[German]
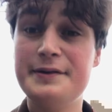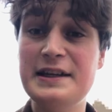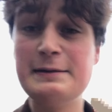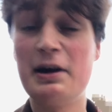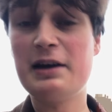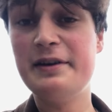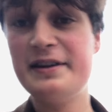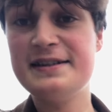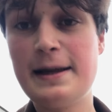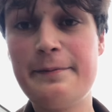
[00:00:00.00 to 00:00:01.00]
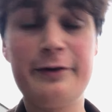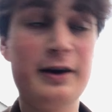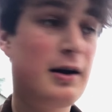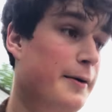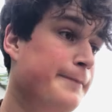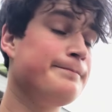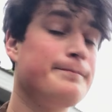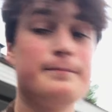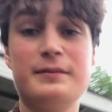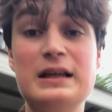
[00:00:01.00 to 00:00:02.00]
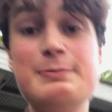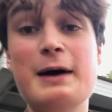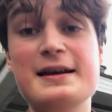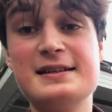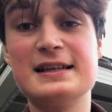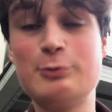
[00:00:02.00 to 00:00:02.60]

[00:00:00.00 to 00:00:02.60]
Diesmal mache ich aber nicht denselben Fehler. Diesmal esse ich das